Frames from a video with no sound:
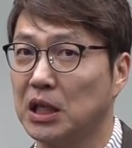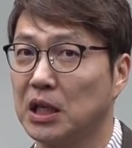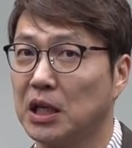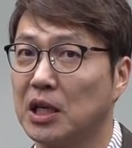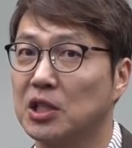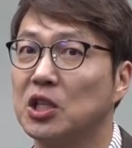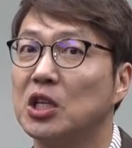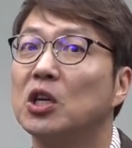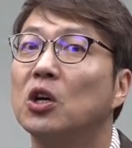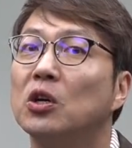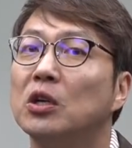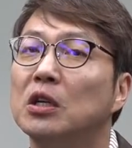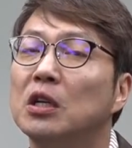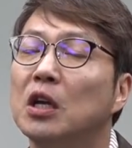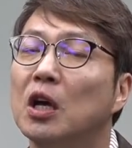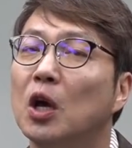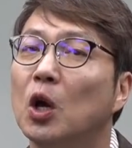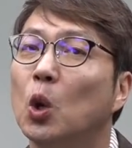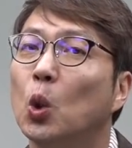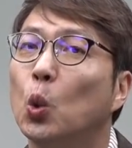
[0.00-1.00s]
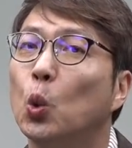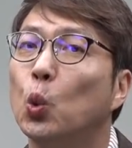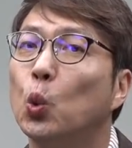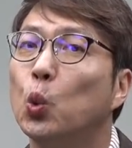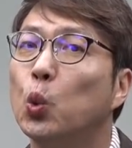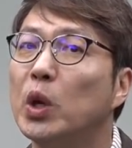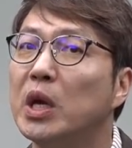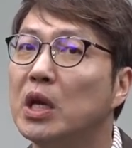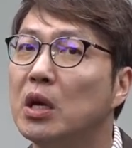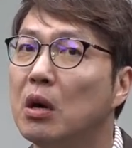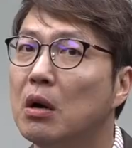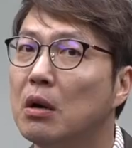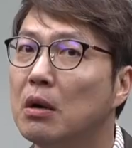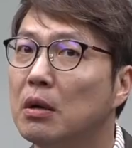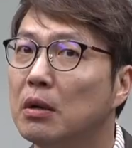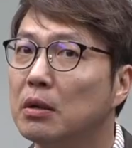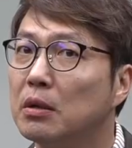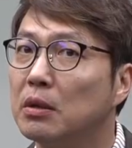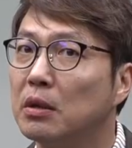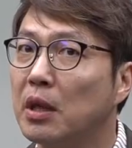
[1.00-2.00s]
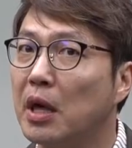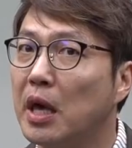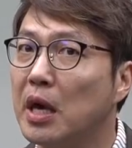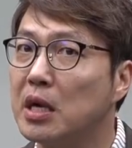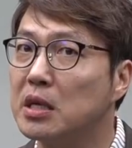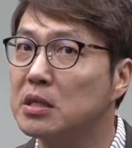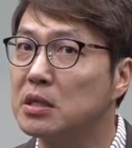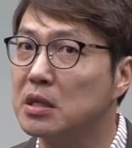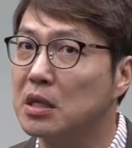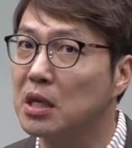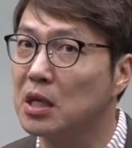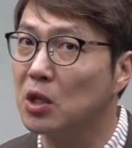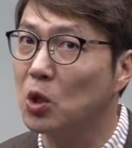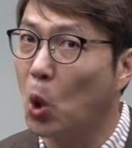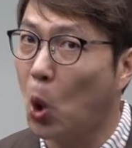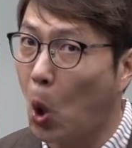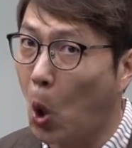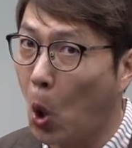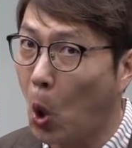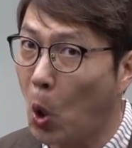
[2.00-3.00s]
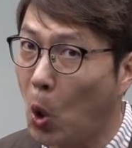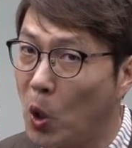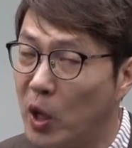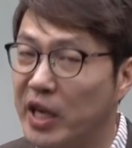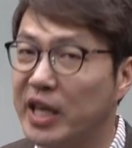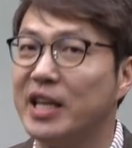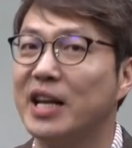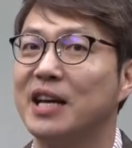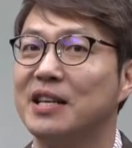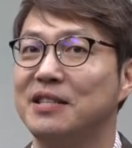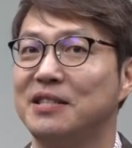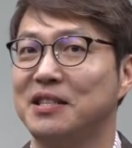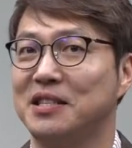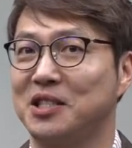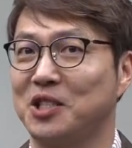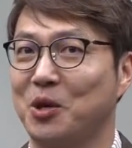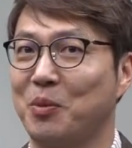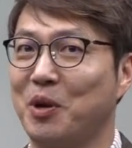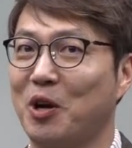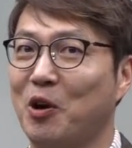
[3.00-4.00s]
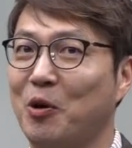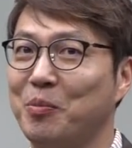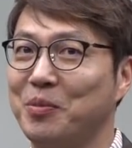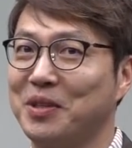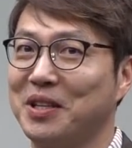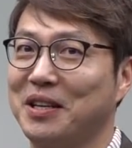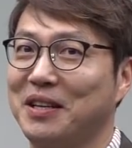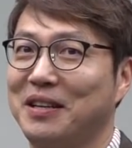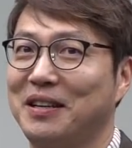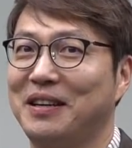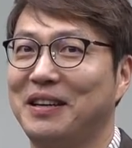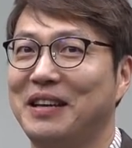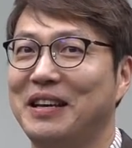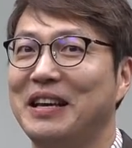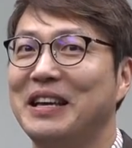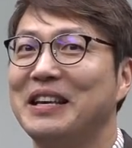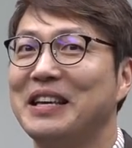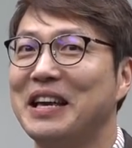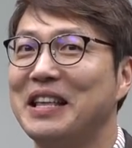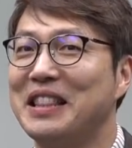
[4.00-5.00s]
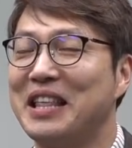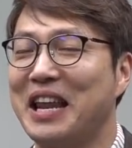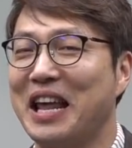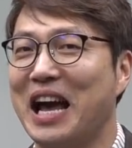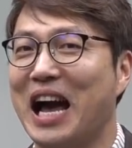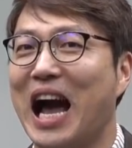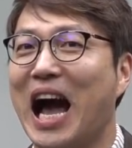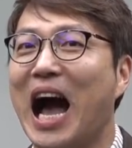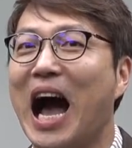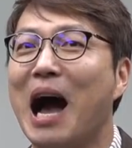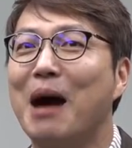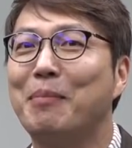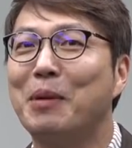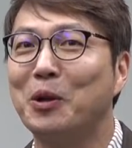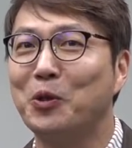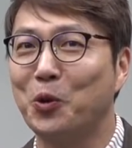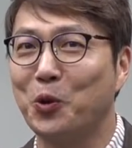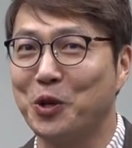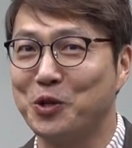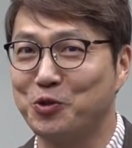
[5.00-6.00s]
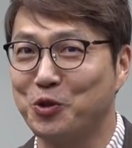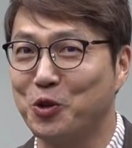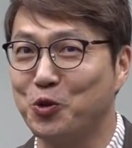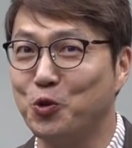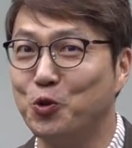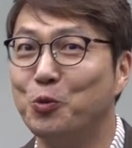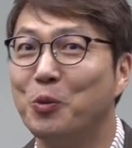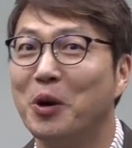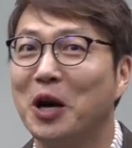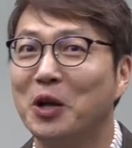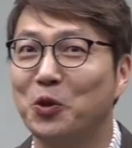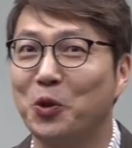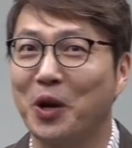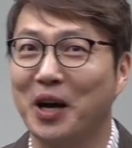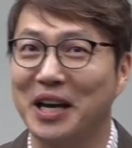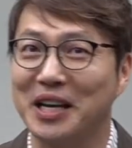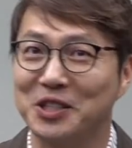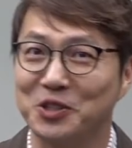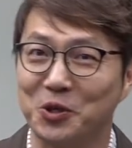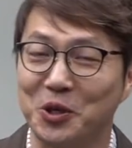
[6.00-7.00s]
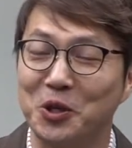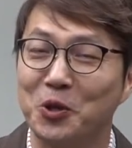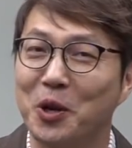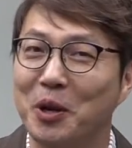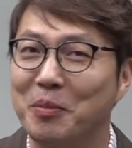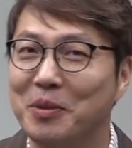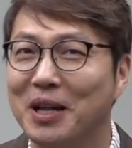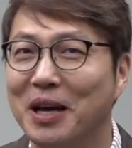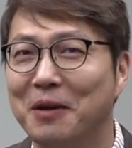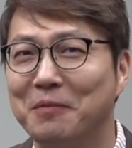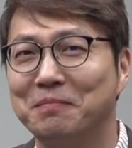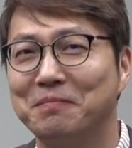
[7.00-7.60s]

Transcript: 그래서 이거를 winner takes it all 이라는 시스템이라고 합니다. 옛날에 아바 노래 중에 유명한 노래가 있죠. 이 노래입니다.